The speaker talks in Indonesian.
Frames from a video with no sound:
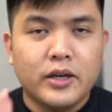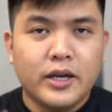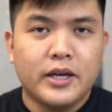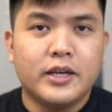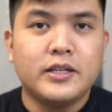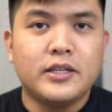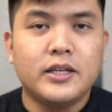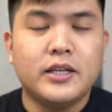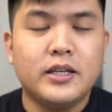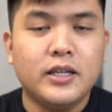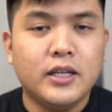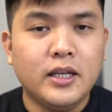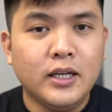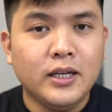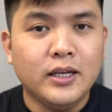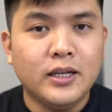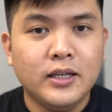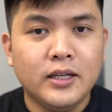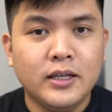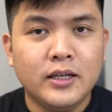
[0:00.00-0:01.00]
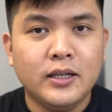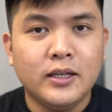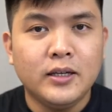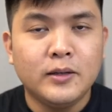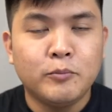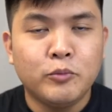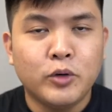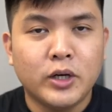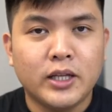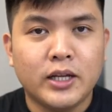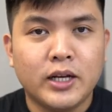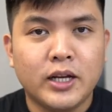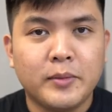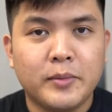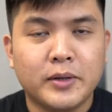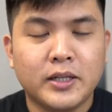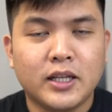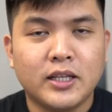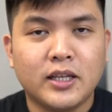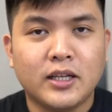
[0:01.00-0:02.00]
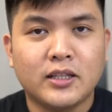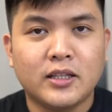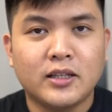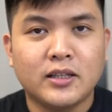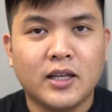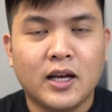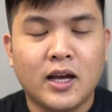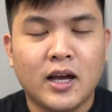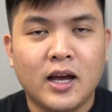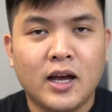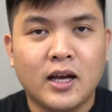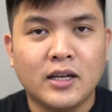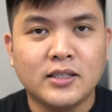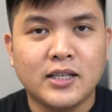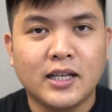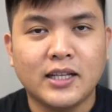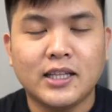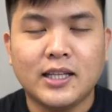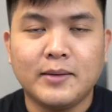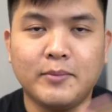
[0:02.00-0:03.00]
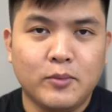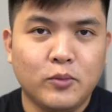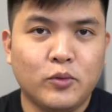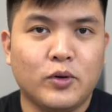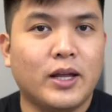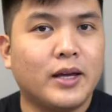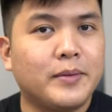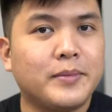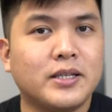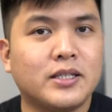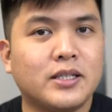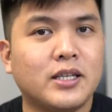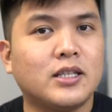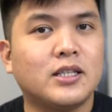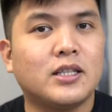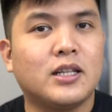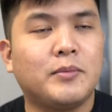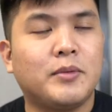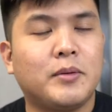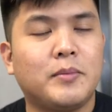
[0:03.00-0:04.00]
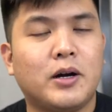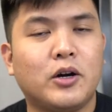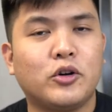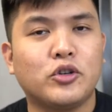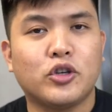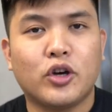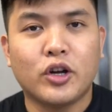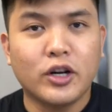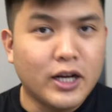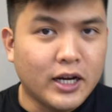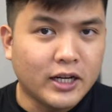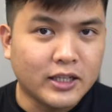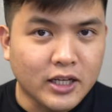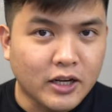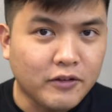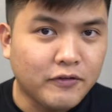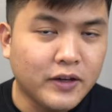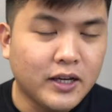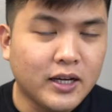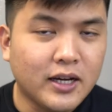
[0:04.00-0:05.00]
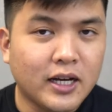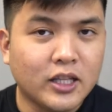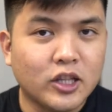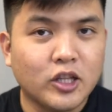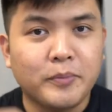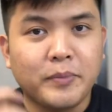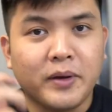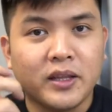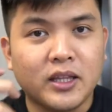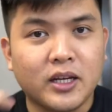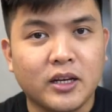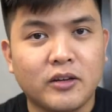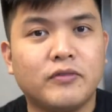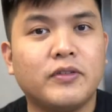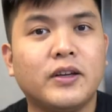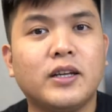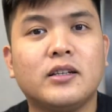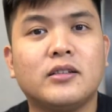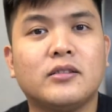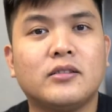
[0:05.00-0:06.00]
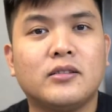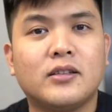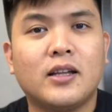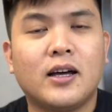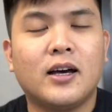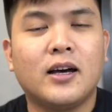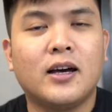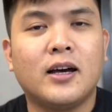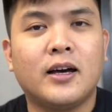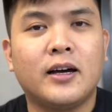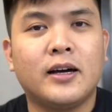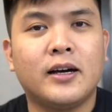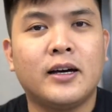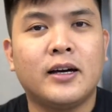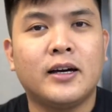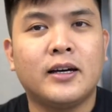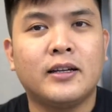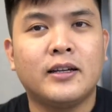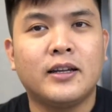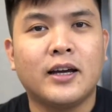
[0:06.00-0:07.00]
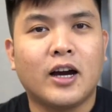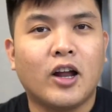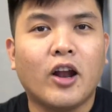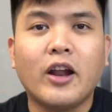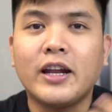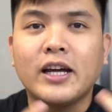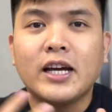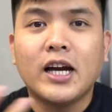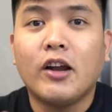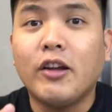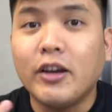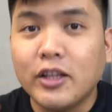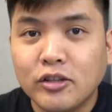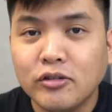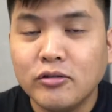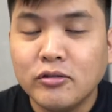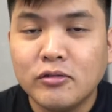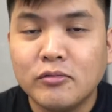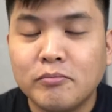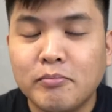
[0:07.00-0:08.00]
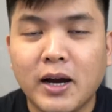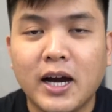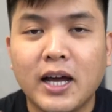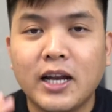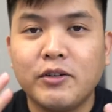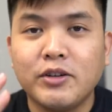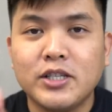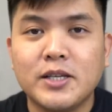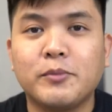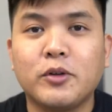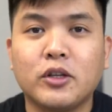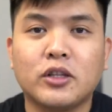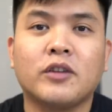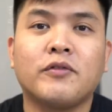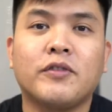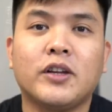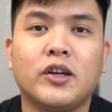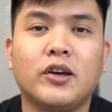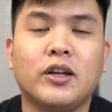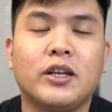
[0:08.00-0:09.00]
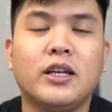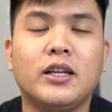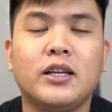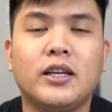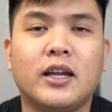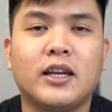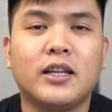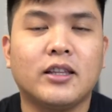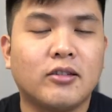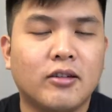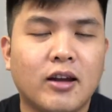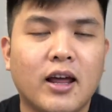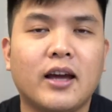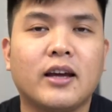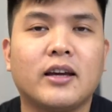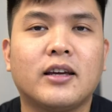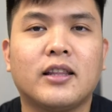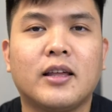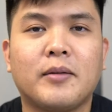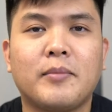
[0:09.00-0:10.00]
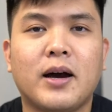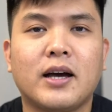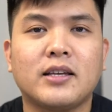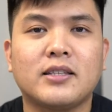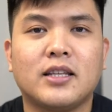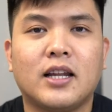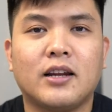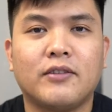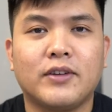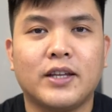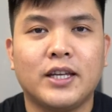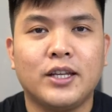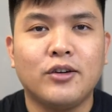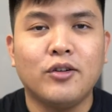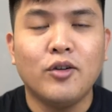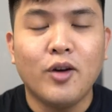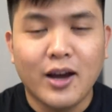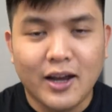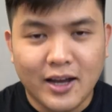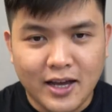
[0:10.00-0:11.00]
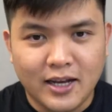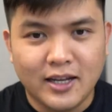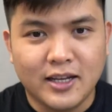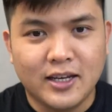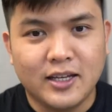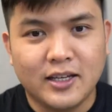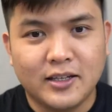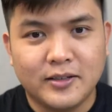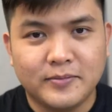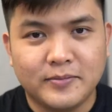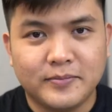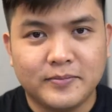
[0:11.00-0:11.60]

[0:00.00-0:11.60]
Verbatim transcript: Oke, jadi buat Anda yang bertanya tentang saat kita memulai bisnis, lebih bagus organic traffic atau paid traffic, dan ya kalau Anda galau itu, maka Anda wajib nonton video ini, dan itulah kita bahas dalam video kali ini.